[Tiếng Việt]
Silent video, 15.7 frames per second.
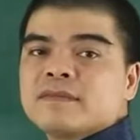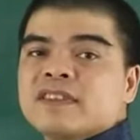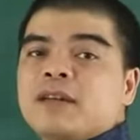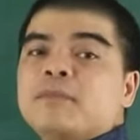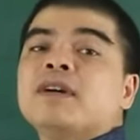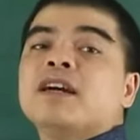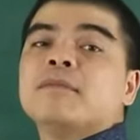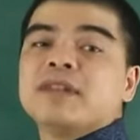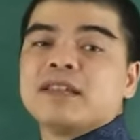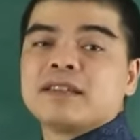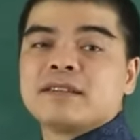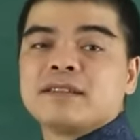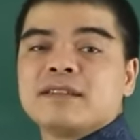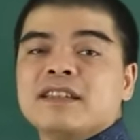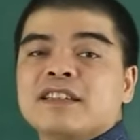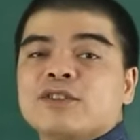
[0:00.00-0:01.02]
tháng 10 âm lịch
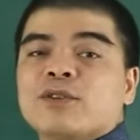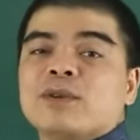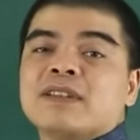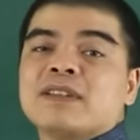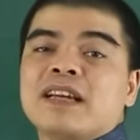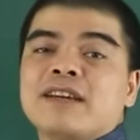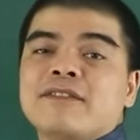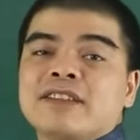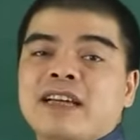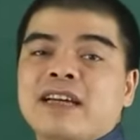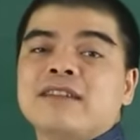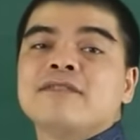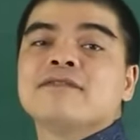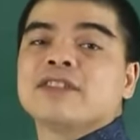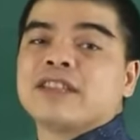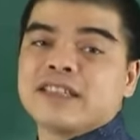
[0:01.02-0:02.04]
thì thuận thai vào
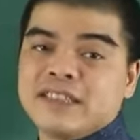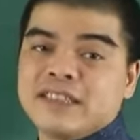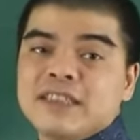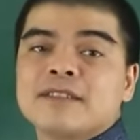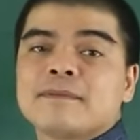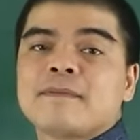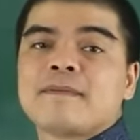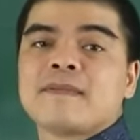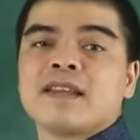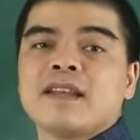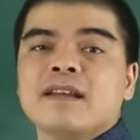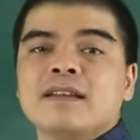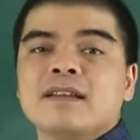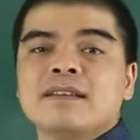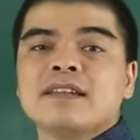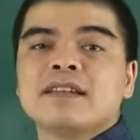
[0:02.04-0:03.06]
tháng vào tháng riêng
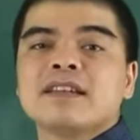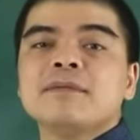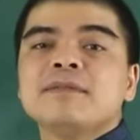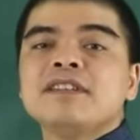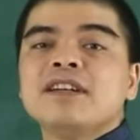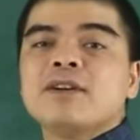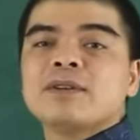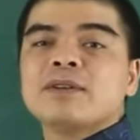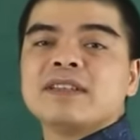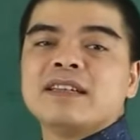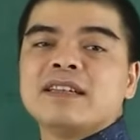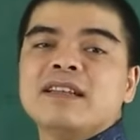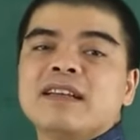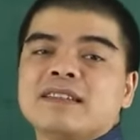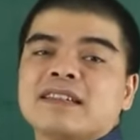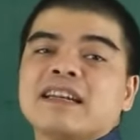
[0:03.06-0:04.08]
thì kiếp trước có
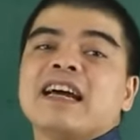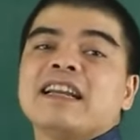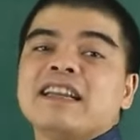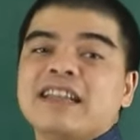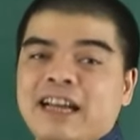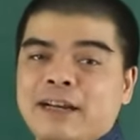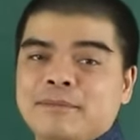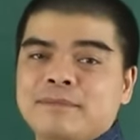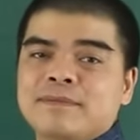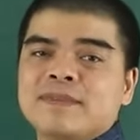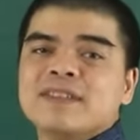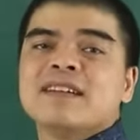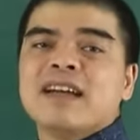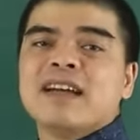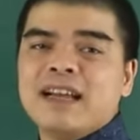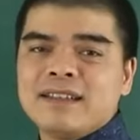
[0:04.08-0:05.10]
tính là can đảm
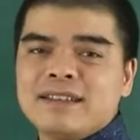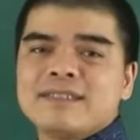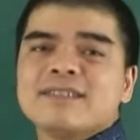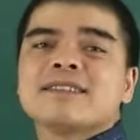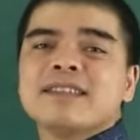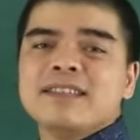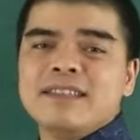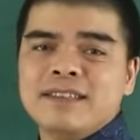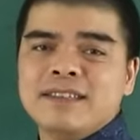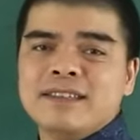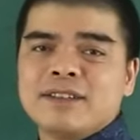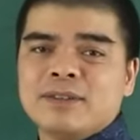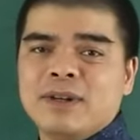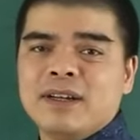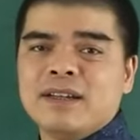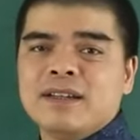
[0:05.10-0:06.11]
tự áp tự thi
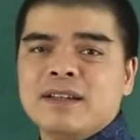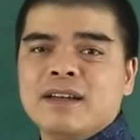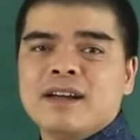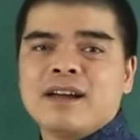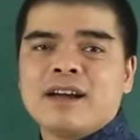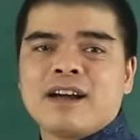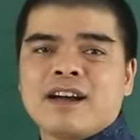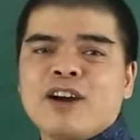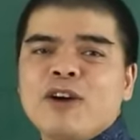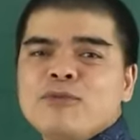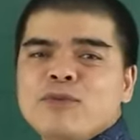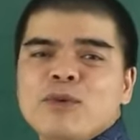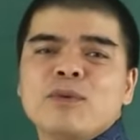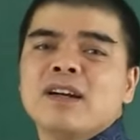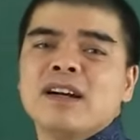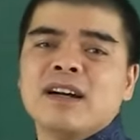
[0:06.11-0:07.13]
đúng không ạ à, không
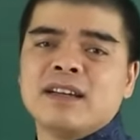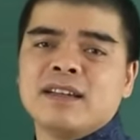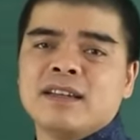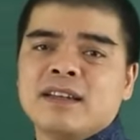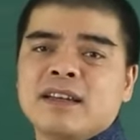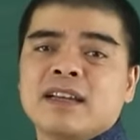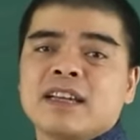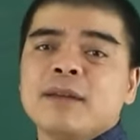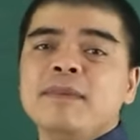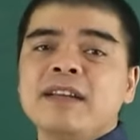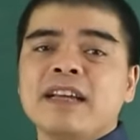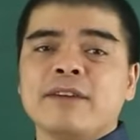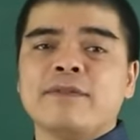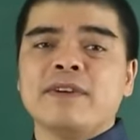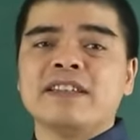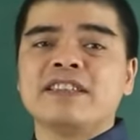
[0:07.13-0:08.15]
phục người kiếp
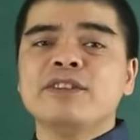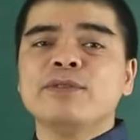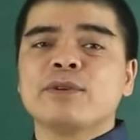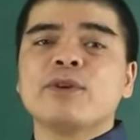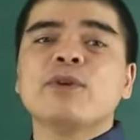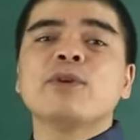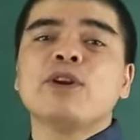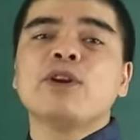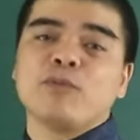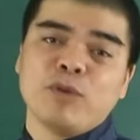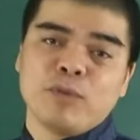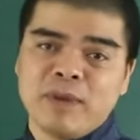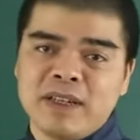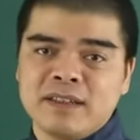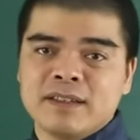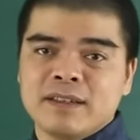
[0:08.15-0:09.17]
này phải chịu cô độc một
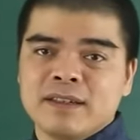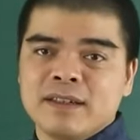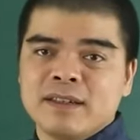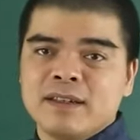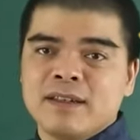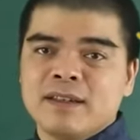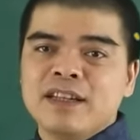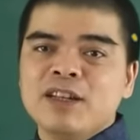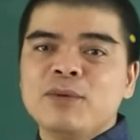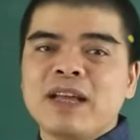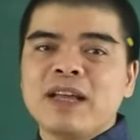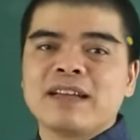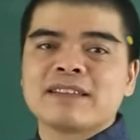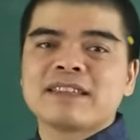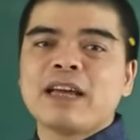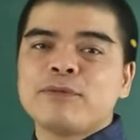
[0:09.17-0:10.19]
mình lưu
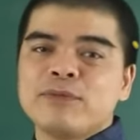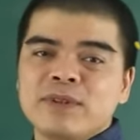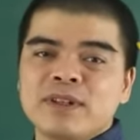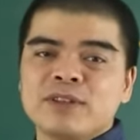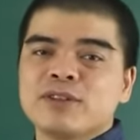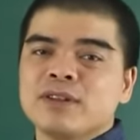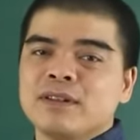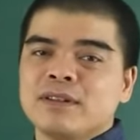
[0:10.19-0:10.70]
lạc tha phương